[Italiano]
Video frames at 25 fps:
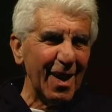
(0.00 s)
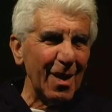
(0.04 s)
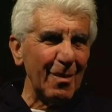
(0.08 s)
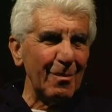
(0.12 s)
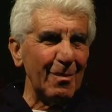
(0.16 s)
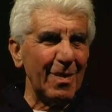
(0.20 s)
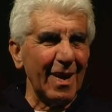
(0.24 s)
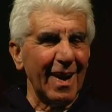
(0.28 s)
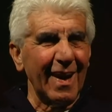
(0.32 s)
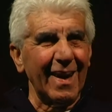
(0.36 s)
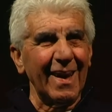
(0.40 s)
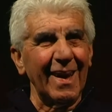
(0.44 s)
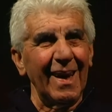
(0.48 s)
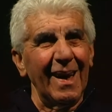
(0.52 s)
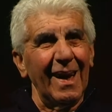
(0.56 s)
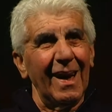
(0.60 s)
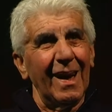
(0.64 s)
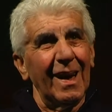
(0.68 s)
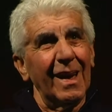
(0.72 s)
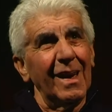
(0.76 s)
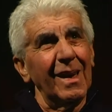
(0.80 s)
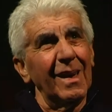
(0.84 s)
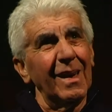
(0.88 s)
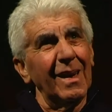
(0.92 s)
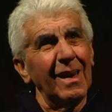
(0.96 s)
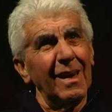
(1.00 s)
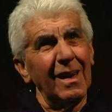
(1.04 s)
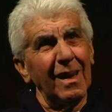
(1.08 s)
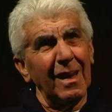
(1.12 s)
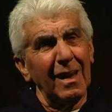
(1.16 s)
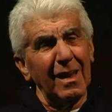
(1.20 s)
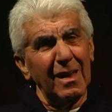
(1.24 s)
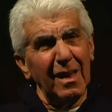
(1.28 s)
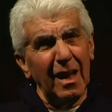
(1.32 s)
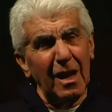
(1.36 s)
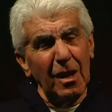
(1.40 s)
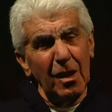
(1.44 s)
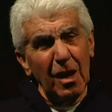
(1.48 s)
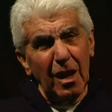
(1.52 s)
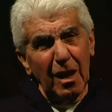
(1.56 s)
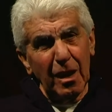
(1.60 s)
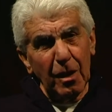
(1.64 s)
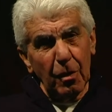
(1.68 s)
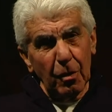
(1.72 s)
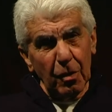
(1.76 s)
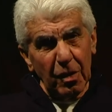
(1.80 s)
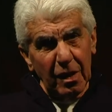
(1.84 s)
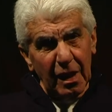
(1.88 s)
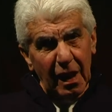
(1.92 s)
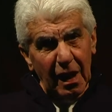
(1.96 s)
perché in, negli anni
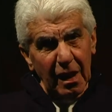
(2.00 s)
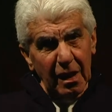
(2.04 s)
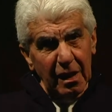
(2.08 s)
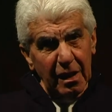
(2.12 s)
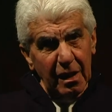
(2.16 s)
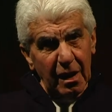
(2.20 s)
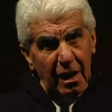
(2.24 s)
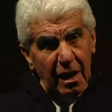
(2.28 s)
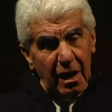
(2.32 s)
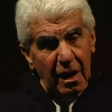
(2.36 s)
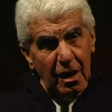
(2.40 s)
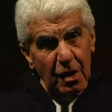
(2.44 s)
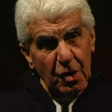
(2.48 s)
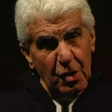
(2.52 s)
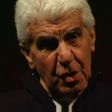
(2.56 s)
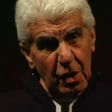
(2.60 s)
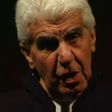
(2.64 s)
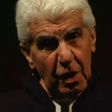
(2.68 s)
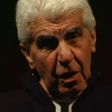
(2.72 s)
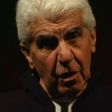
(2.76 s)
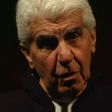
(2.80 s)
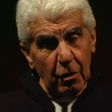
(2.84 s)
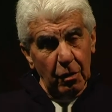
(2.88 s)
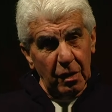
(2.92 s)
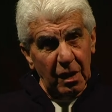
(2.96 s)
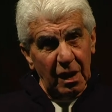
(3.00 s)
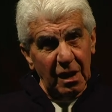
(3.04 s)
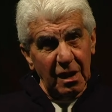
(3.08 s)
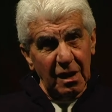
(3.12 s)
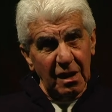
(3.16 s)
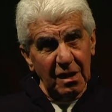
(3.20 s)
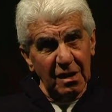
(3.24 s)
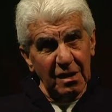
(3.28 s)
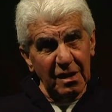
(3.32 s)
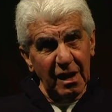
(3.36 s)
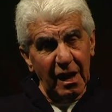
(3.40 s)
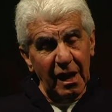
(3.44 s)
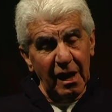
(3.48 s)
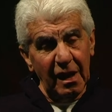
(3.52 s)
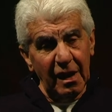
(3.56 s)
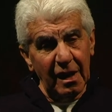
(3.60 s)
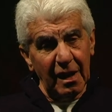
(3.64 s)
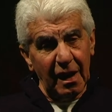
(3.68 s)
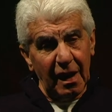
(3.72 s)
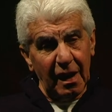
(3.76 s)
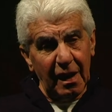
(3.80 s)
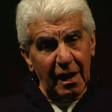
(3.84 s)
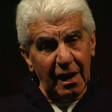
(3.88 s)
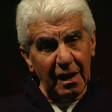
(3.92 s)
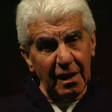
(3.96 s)
85-86
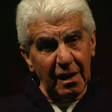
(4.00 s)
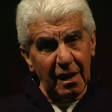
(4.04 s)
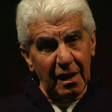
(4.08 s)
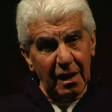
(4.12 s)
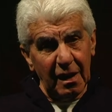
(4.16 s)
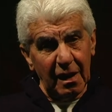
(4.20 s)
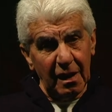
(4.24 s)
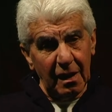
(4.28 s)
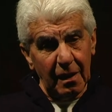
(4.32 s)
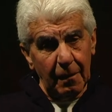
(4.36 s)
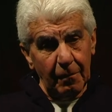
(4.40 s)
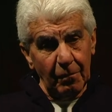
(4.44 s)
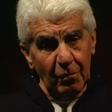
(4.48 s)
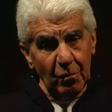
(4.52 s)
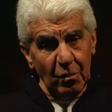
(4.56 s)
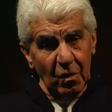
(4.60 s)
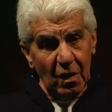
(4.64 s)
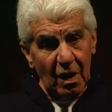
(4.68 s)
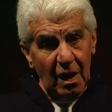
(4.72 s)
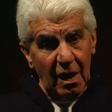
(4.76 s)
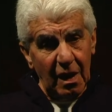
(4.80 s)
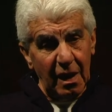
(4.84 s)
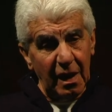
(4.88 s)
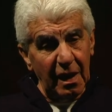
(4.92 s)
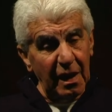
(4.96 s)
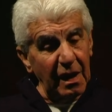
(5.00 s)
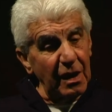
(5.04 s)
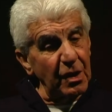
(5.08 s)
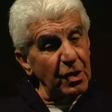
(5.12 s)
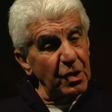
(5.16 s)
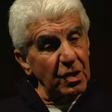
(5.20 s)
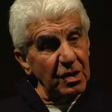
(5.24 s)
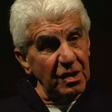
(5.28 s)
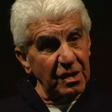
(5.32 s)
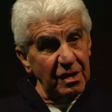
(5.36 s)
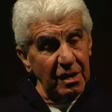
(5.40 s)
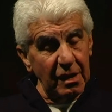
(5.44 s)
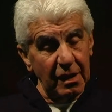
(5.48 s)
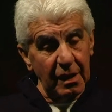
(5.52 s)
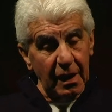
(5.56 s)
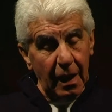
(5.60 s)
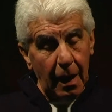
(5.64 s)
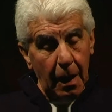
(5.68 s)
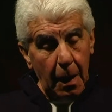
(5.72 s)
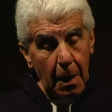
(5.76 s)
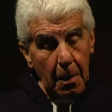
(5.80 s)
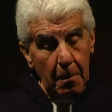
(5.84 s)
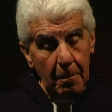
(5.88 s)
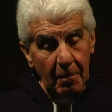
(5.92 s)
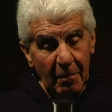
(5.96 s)
era nata la
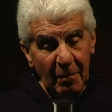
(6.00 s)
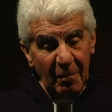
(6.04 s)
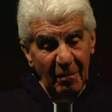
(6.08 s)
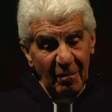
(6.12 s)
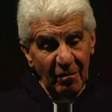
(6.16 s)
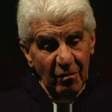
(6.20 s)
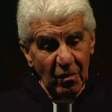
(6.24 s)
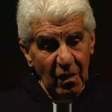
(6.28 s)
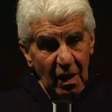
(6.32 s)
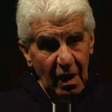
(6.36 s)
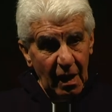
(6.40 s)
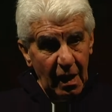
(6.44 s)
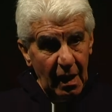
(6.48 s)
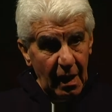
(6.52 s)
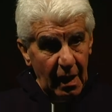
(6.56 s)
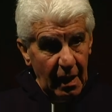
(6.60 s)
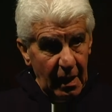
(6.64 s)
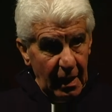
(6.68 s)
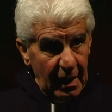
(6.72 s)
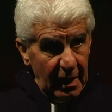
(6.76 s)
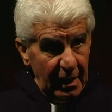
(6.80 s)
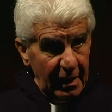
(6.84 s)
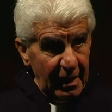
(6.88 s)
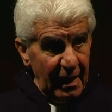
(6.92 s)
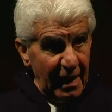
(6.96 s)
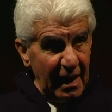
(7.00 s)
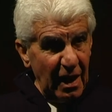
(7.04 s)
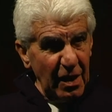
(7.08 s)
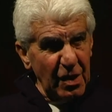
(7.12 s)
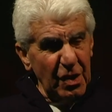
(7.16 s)
necessità della